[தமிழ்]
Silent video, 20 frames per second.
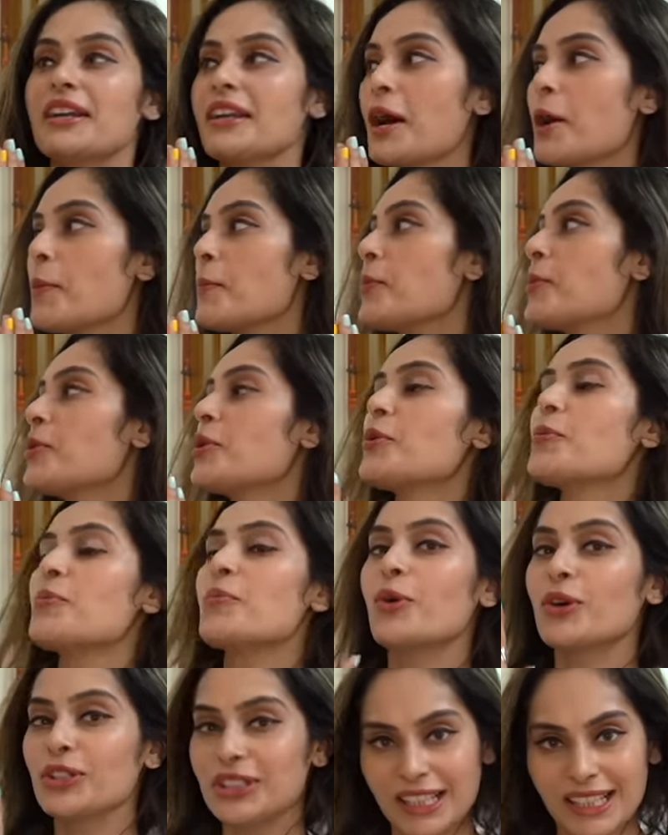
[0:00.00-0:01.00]
நான் போகிற
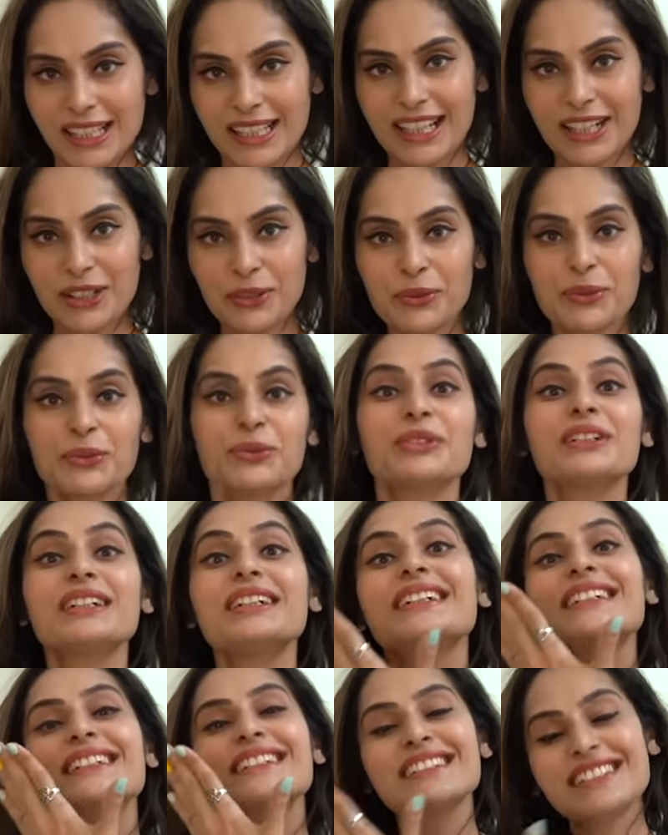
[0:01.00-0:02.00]
முதல் இடம்
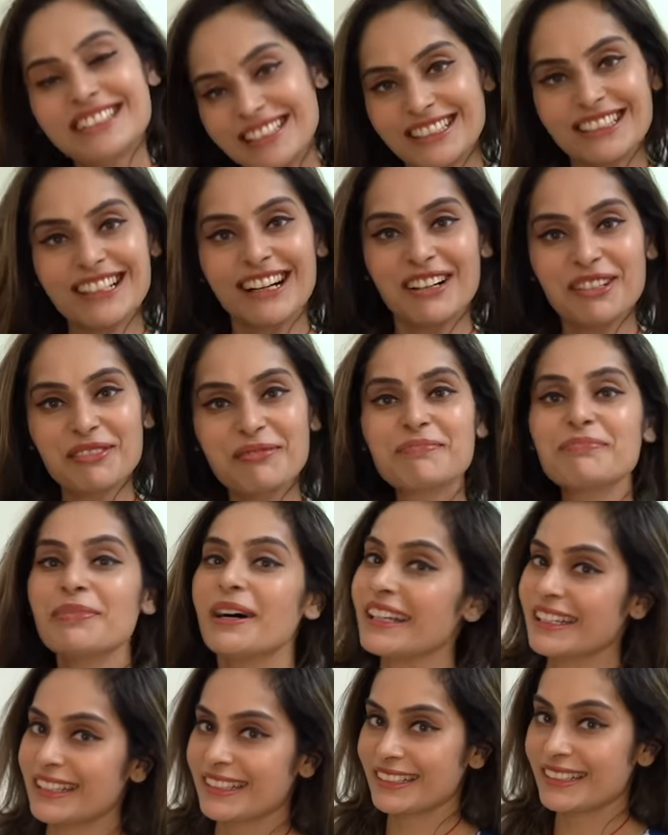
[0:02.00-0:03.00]
இதுதான்
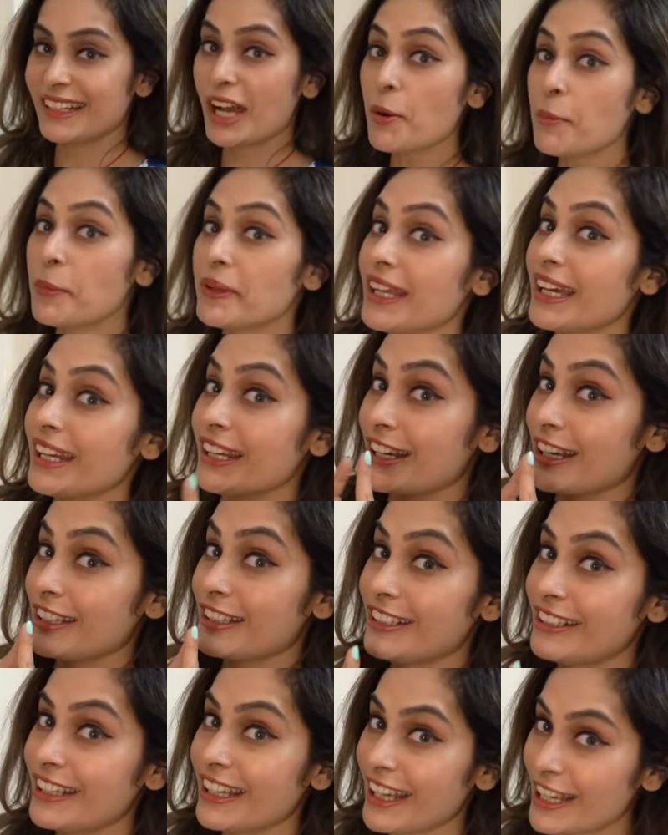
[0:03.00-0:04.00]
பாருங்கள் அப்போதான் எனக்கு
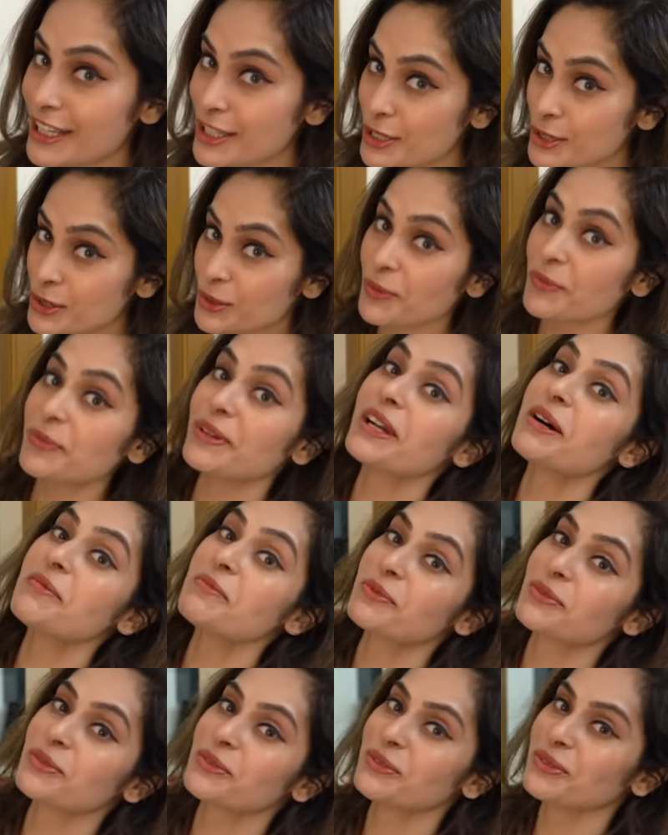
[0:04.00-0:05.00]
அந்த டே சூப்பராக
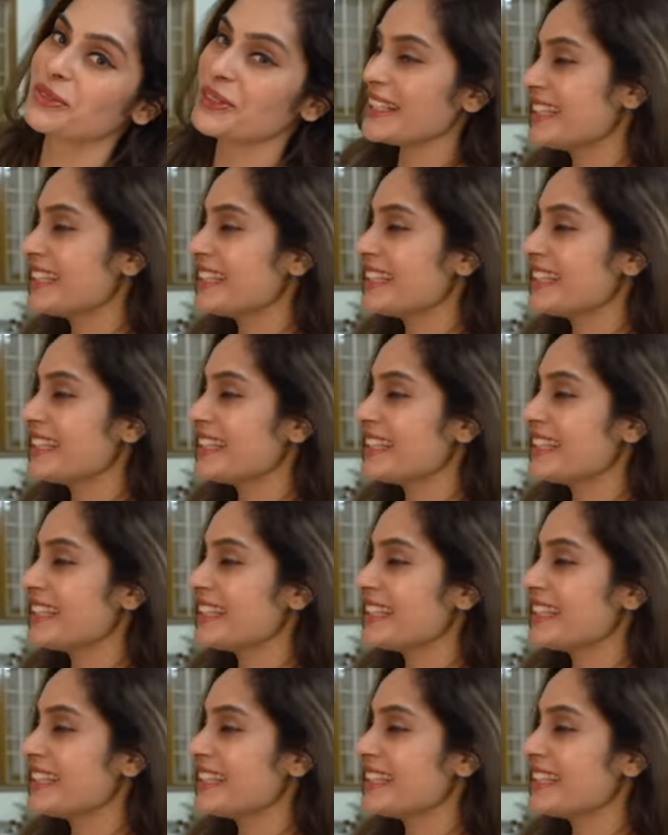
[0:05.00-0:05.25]
போகும்